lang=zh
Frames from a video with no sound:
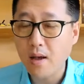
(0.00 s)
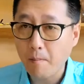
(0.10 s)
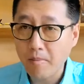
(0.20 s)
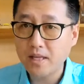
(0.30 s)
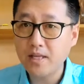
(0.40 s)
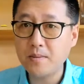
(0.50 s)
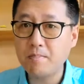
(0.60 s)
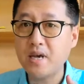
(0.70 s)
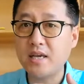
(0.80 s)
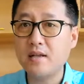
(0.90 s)
把你
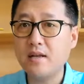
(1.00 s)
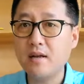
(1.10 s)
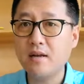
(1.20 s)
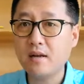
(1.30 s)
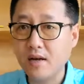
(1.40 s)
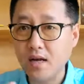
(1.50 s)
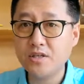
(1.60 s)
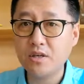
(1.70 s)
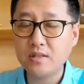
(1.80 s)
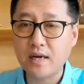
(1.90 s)
每天看
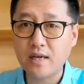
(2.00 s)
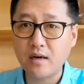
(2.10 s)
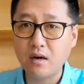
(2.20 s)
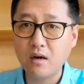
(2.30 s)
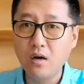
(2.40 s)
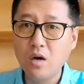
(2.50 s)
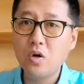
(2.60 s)
教材也好。